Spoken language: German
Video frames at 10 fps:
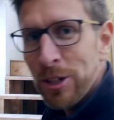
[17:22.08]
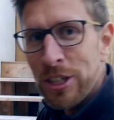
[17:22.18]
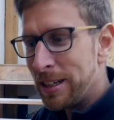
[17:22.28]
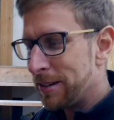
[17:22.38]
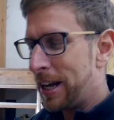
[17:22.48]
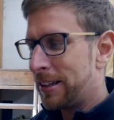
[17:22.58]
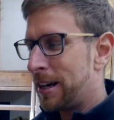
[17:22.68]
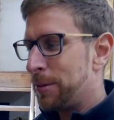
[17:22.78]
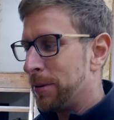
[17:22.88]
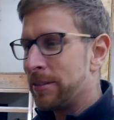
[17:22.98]
Maschinen da hat,
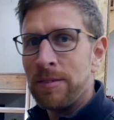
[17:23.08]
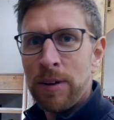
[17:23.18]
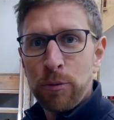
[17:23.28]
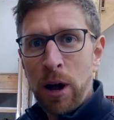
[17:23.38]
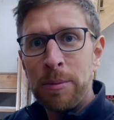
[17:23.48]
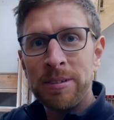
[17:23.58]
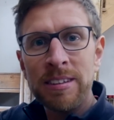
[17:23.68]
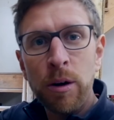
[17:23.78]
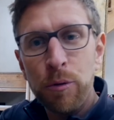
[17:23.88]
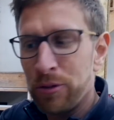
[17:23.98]
kann man mal sehen, weil vor allem ist es
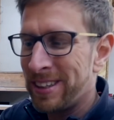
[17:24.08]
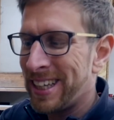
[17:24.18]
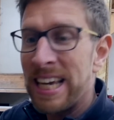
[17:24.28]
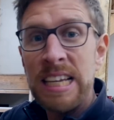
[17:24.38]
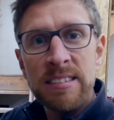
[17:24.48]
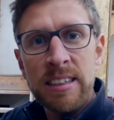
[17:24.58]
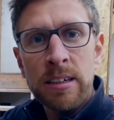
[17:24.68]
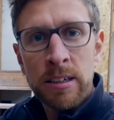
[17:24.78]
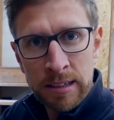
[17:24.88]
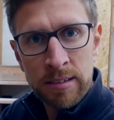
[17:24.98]
auch
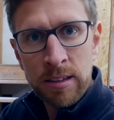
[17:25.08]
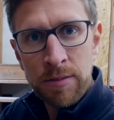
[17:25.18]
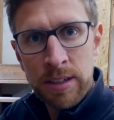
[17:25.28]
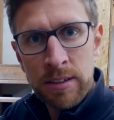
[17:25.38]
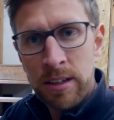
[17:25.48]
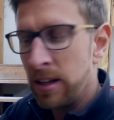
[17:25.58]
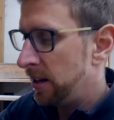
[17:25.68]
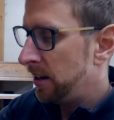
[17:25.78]
verdrehsicher. Das ist ja wichtig.